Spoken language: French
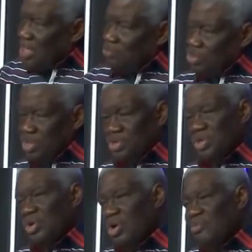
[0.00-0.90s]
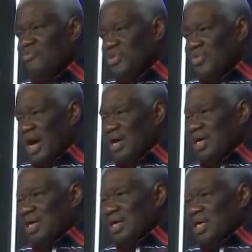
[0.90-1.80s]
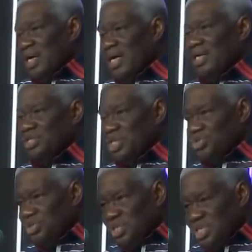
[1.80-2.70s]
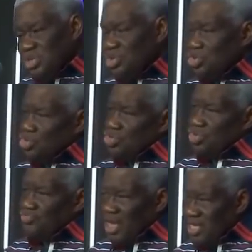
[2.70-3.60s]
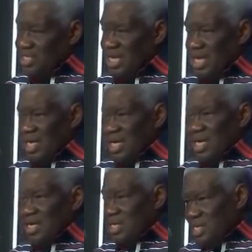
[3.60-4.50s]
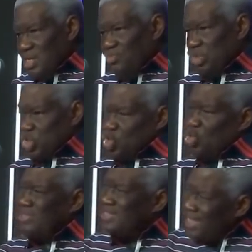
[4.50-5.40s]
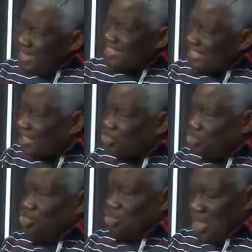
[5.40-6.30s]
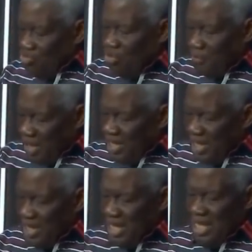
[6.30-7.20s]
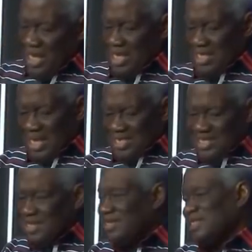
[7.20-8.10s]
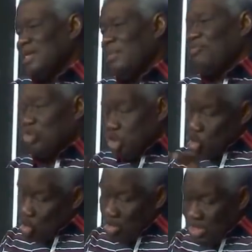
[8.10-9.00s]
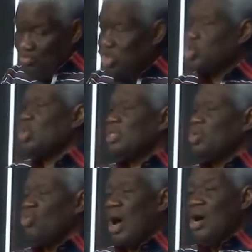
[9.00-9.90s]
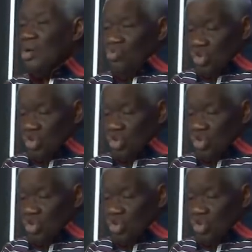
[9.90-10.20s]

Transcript: bouche de Dieu. L'homme vivra. Et Jésus dit aux pharisiens, il dit, vous sondez les Écritures. Quand vous prenez l'Ancien Testament, vous sondez. Vous sondez quoi Vous